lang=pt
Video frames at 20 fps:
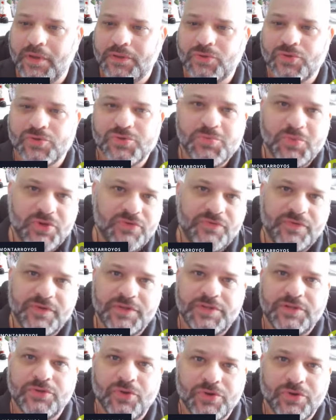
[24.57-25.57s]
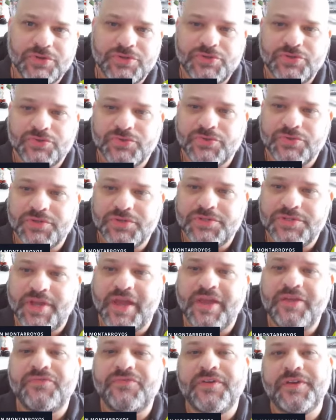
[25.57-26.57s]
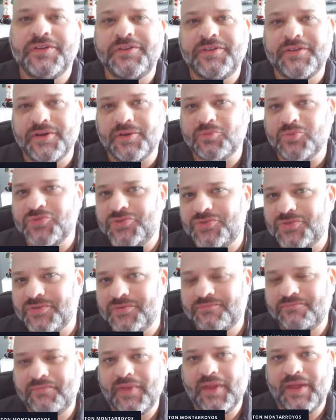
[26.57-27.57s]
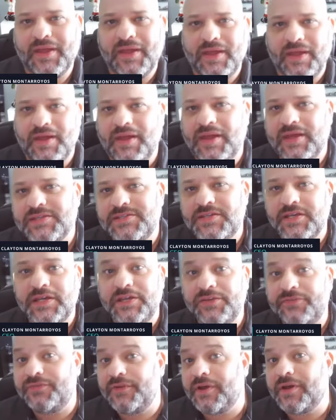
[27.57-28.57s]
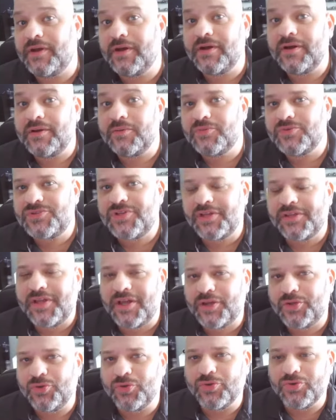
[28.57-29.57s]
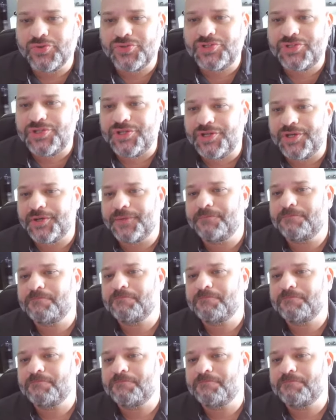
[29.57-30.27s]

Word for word: 2020 nós nos reinventamos, ressignificamos a tecnologia,